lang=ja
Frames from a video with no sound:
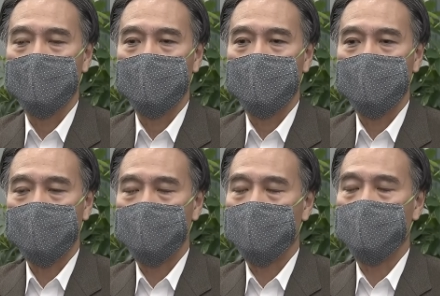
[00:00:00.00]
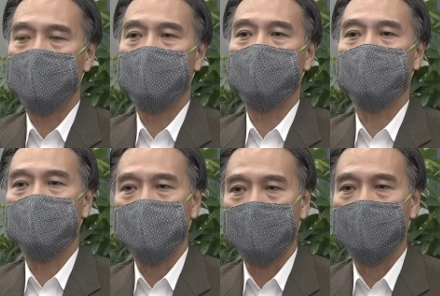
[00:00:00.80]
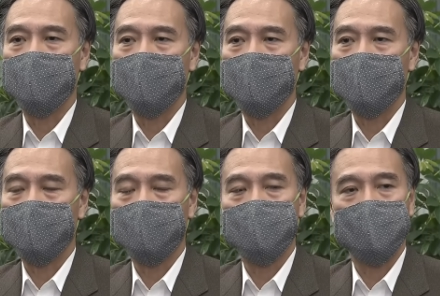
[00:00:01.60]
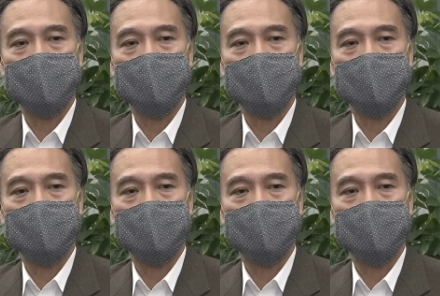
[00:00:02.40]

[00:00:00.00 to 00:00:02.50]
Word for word: えしっかり分かりやすくですね、え国